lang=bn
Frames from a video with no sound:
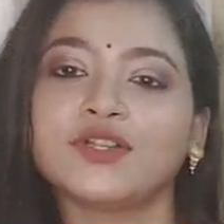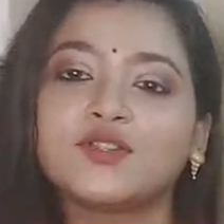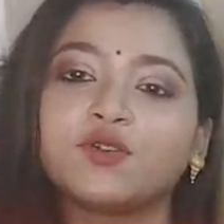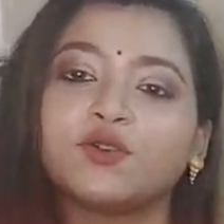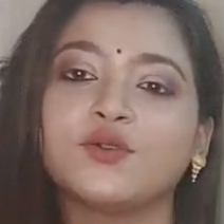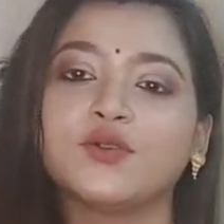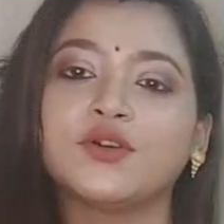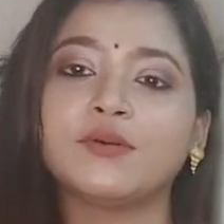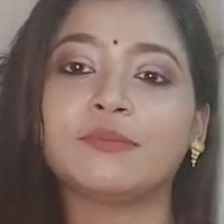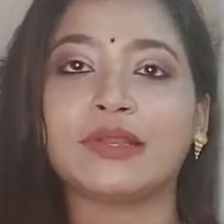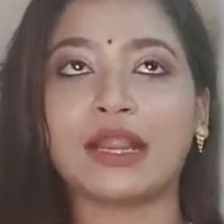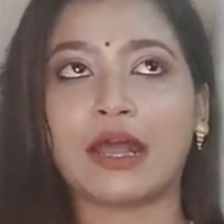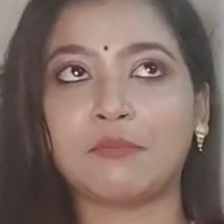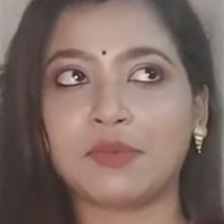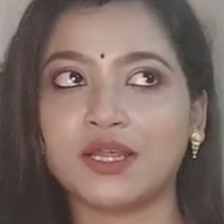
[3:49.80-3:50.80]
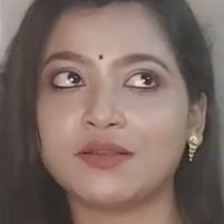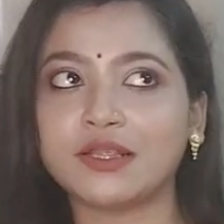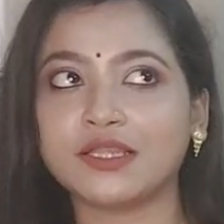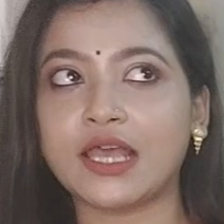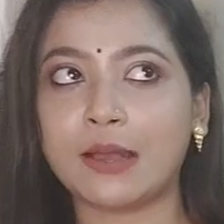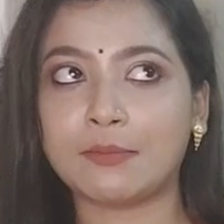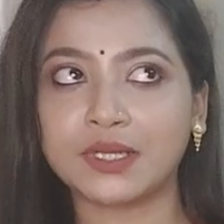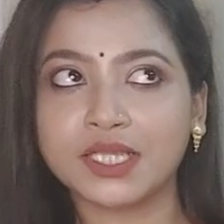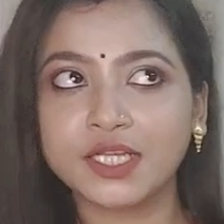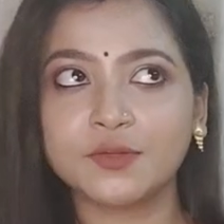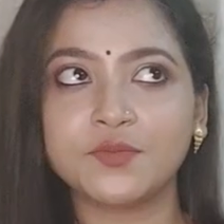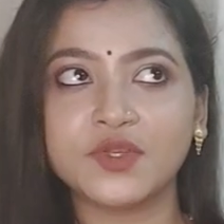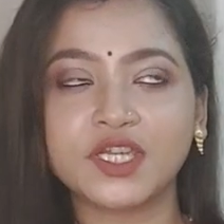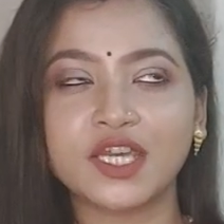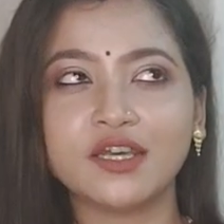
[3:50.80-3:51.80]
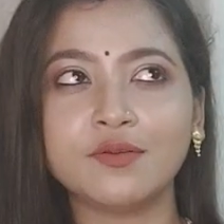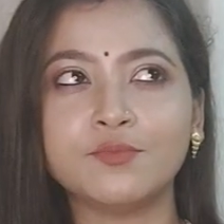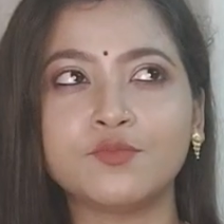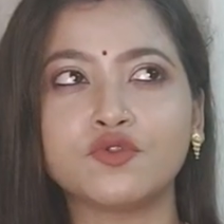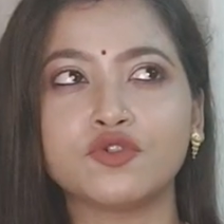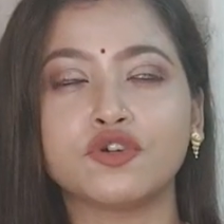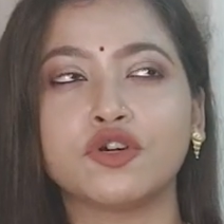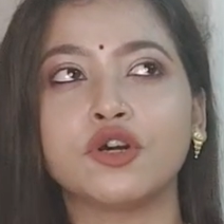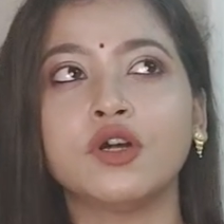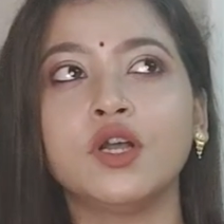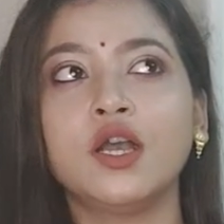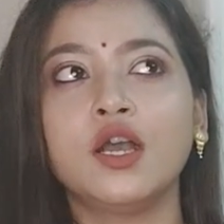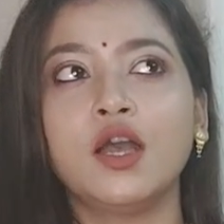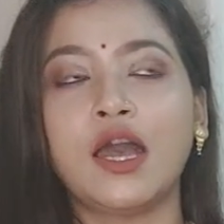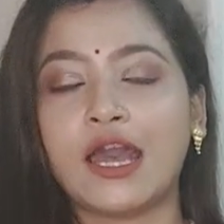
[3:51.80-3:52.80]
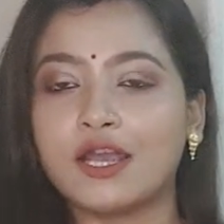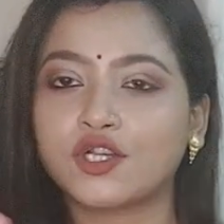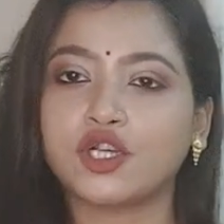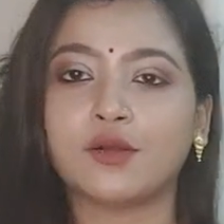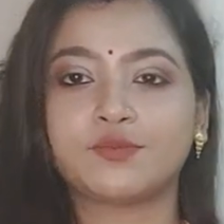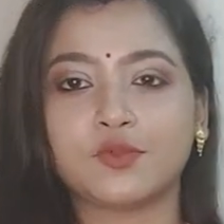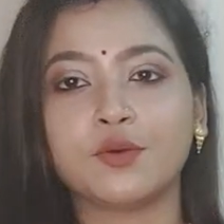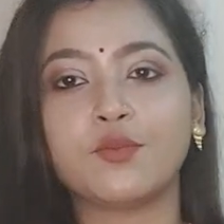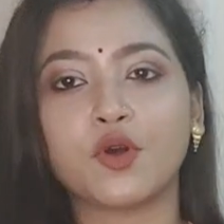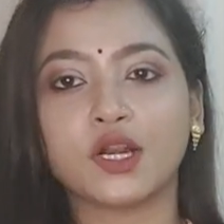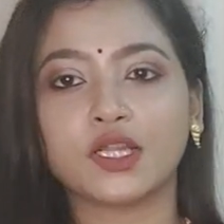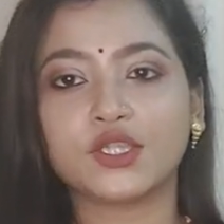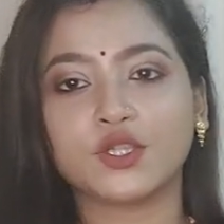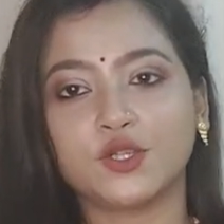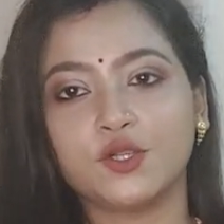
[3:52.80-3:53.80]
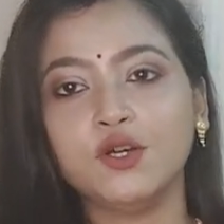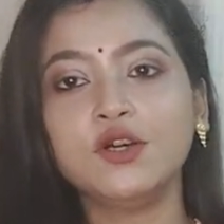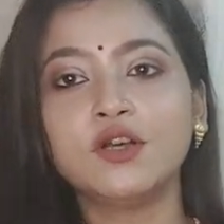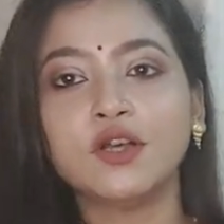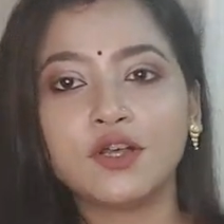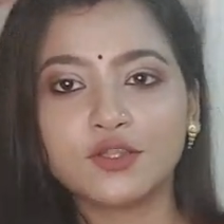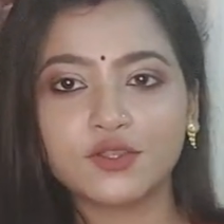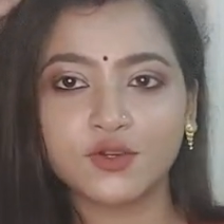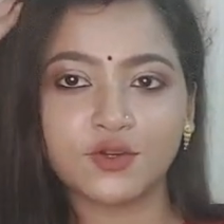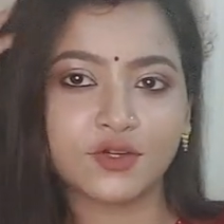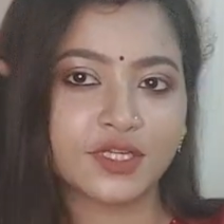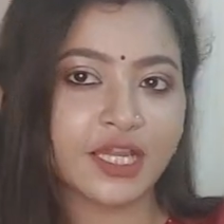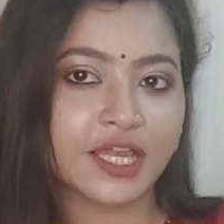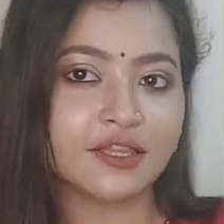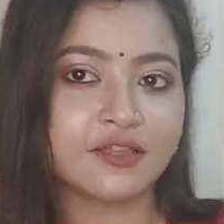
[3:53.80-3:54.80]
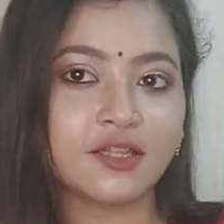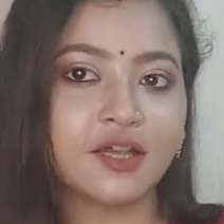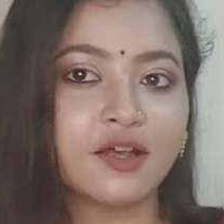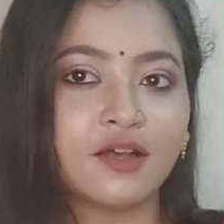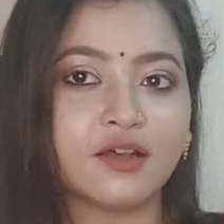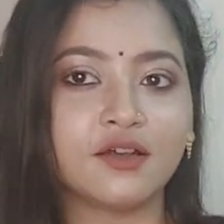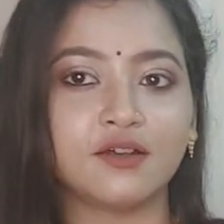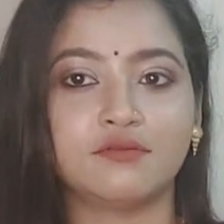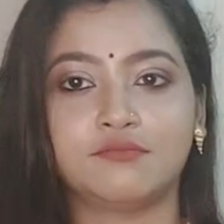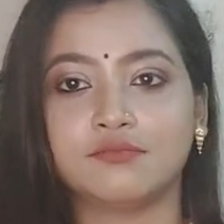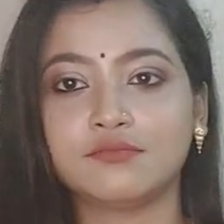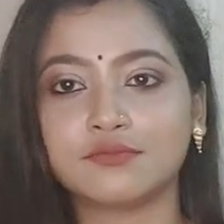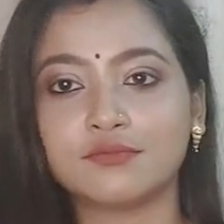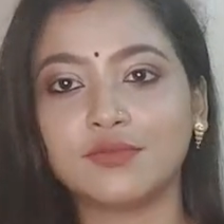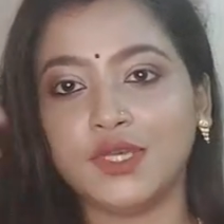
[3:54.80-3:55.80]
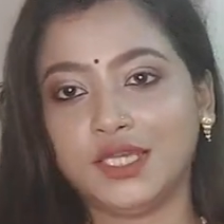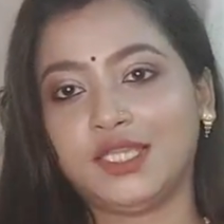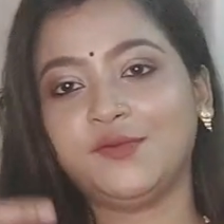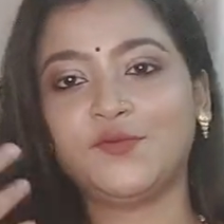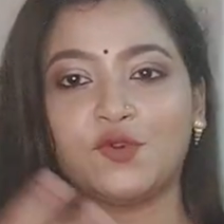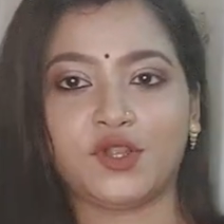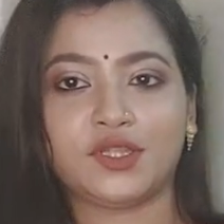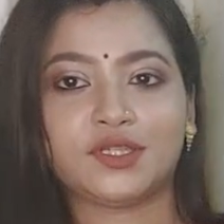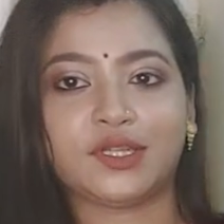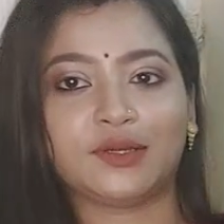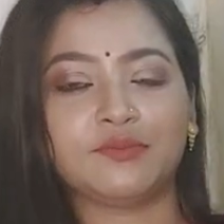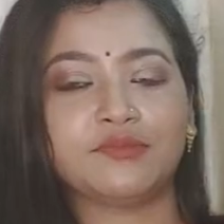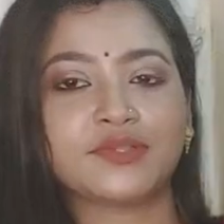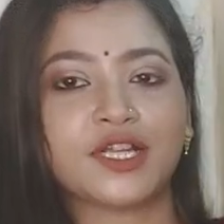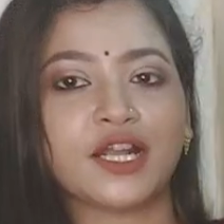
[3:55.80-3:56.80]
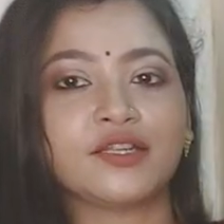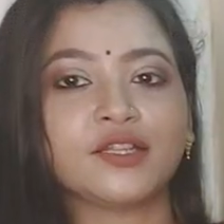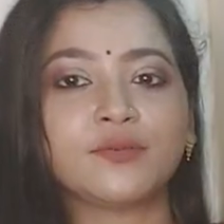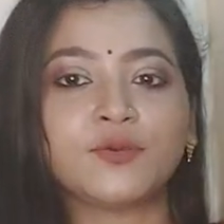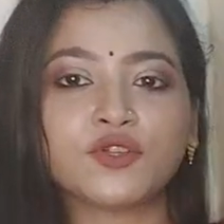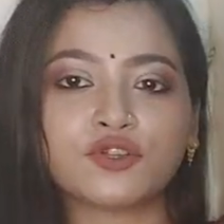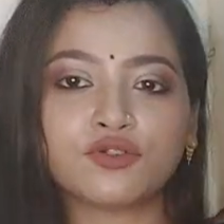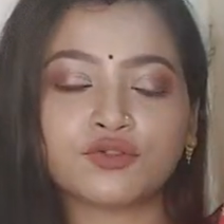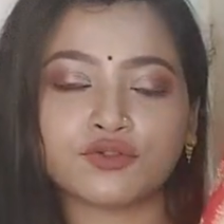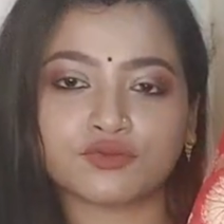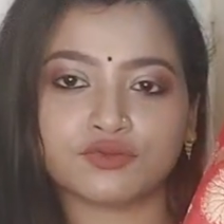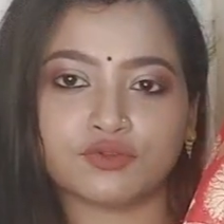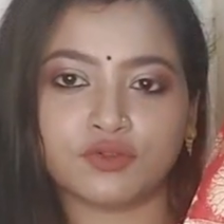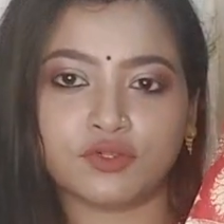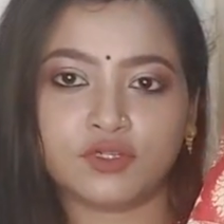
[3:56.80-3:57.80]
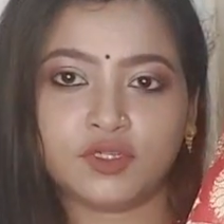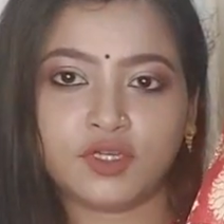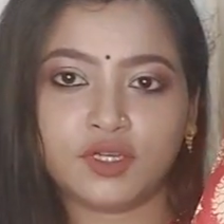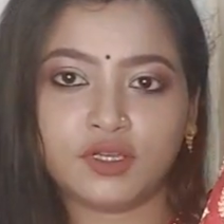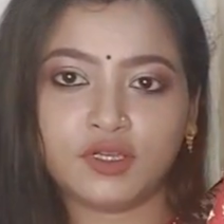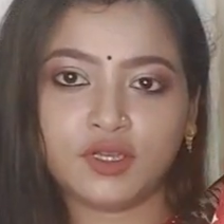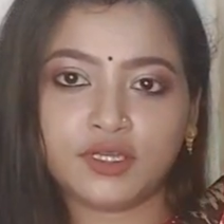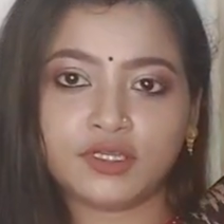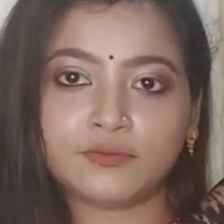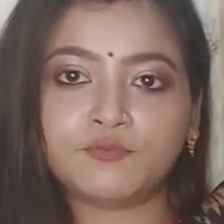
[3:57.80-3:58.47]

তো মানে আমার আমাদের বিয়ে পুরো এক সপ্তাহ পরই ছিল তো সেই বিয়েতে পড়েছিলাম শাড়িটা ভীষণ সুন্দর যে